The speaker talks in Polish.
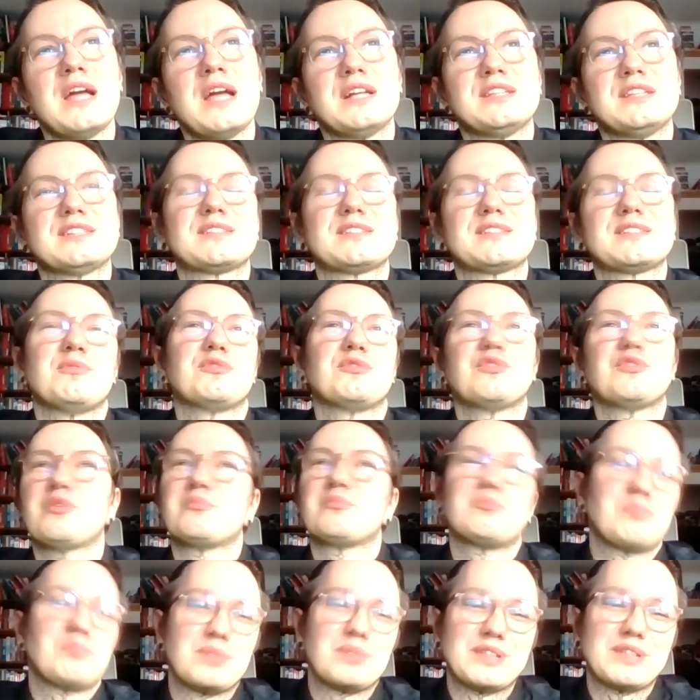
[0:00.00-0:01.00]
Niesamowite
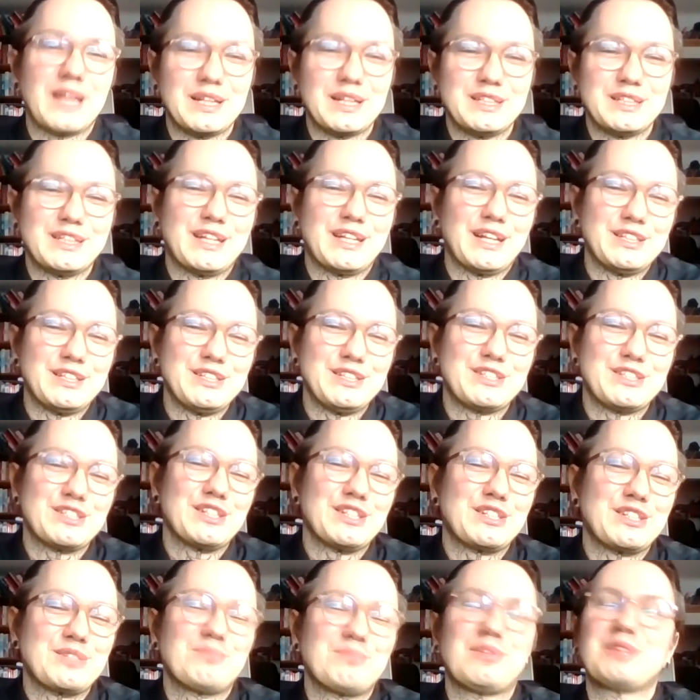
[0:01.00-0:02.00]
no, pytanie
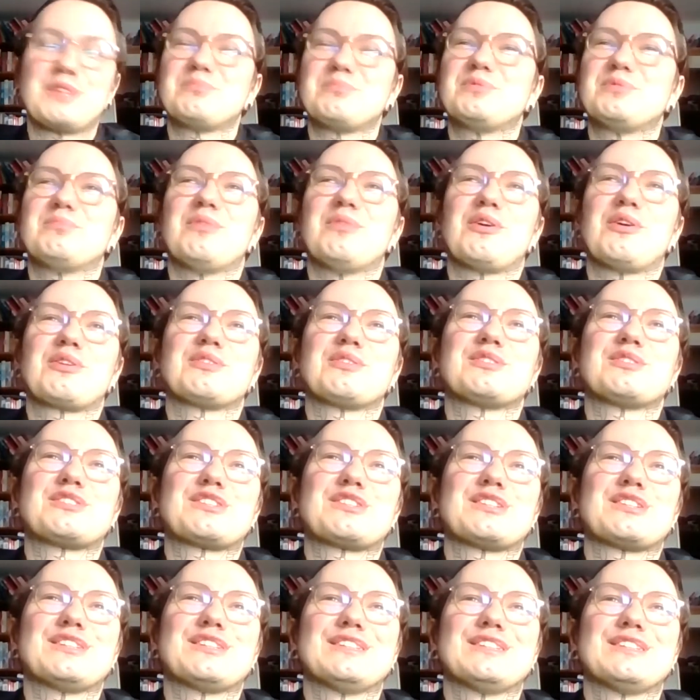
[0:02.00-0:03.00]
graniczne, czy Babyborn,
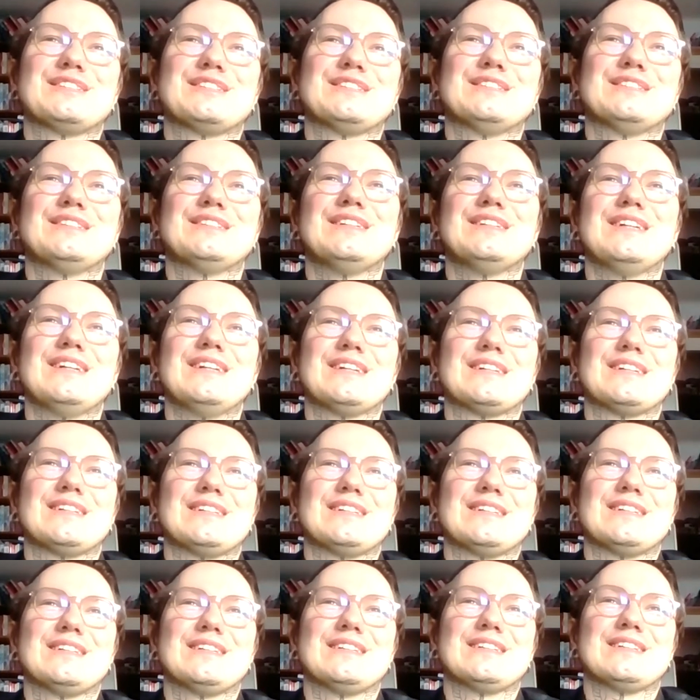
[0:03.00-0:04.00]
czy
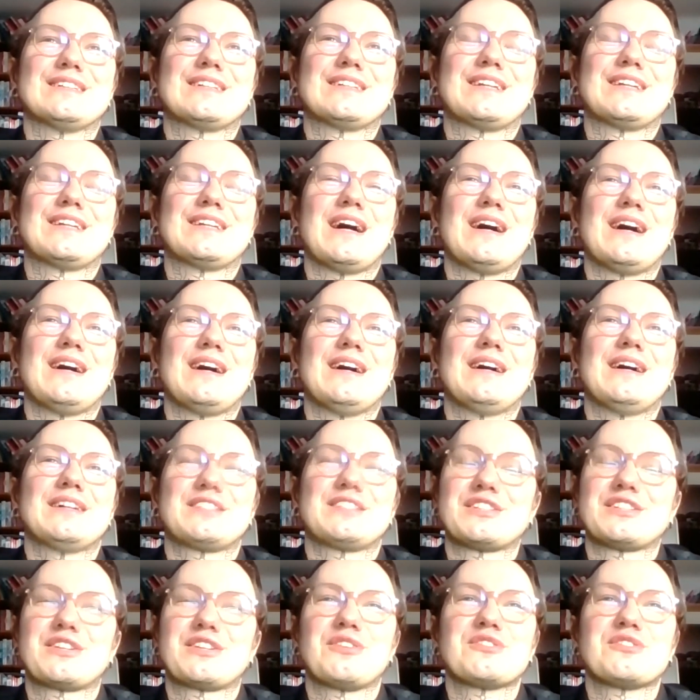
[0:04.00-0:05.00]
e, gra,
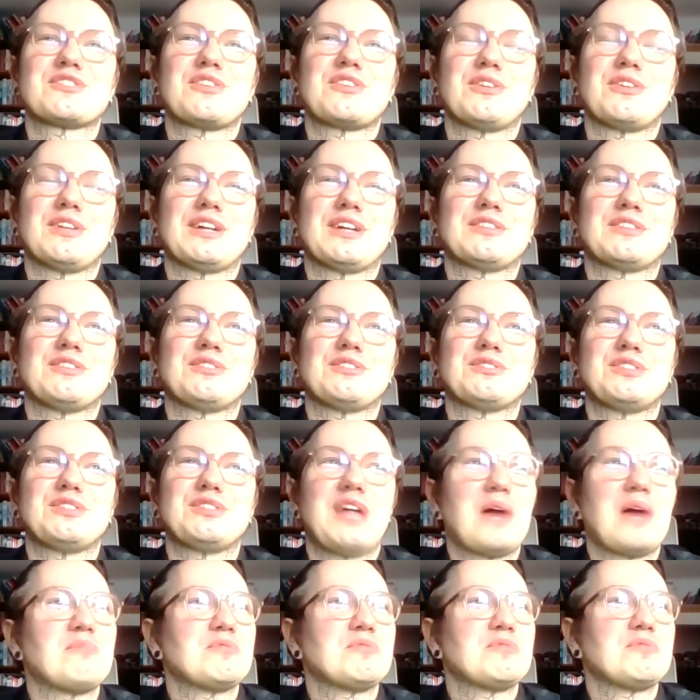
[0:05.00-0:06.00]
czy konsola. No
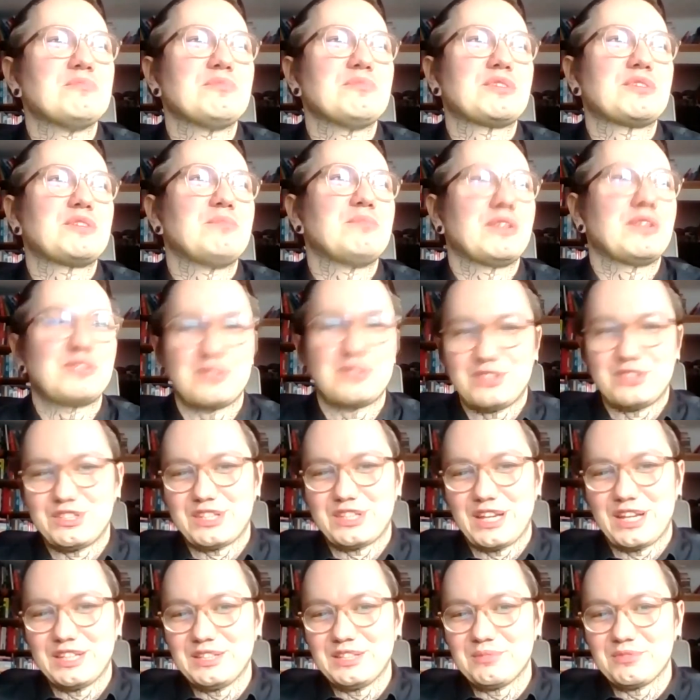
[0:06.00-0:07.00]
ja bym chyba do
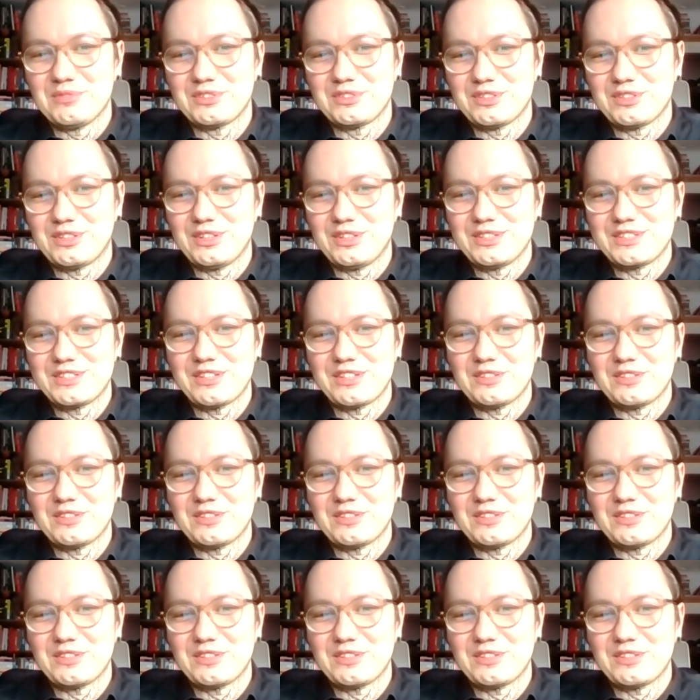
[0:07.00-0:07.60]
dzisiaj nie mógł do końca